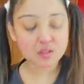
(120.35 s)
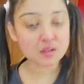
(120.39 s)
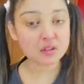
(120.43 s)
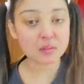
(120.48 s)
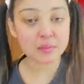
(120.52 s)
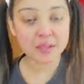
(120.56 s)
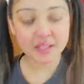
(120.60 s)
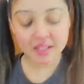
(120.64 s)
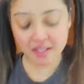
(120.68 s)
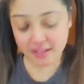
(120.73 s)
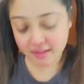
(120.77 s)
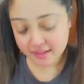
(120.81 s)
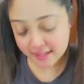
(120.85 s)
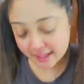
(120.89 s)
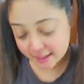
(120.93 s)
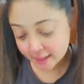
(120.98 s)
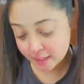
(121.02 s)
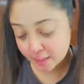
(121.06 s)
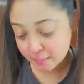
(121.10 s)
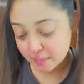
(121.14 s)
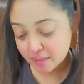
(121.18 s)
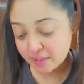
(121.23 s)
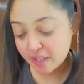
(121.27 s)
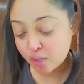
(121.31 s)
করবেন না দেখেন
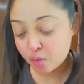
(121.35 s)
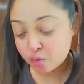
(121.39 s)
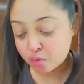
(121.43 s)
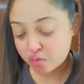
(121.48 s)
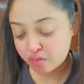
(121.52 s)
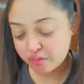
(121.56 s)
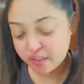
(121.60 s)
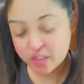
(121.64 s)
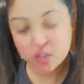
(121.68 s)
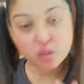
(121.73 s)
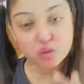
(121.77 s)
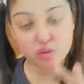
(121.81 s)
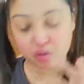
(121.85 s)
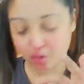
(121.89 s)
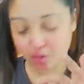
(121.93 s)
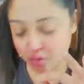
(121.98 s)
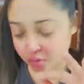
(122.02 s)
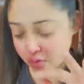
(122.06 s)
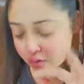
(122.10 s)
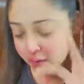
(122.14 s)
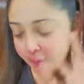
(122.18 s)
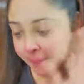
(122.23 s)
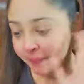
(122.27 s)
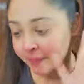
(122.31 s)
আমি দেখুন ভিডিও সহ
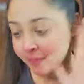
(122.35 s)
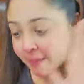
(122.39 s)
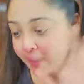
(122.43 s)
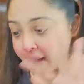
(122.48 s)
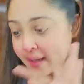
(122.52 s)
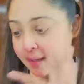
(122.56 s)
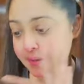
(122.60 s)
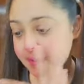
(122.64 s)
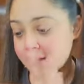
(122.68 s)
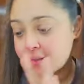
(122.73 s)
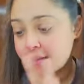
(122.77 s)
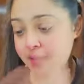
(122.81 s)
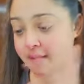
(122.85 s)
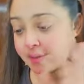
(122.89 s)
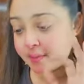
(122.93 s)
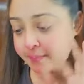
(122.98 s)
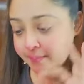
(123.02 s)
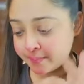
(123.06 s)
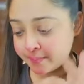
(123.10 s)
দেখাচ্ছি তারা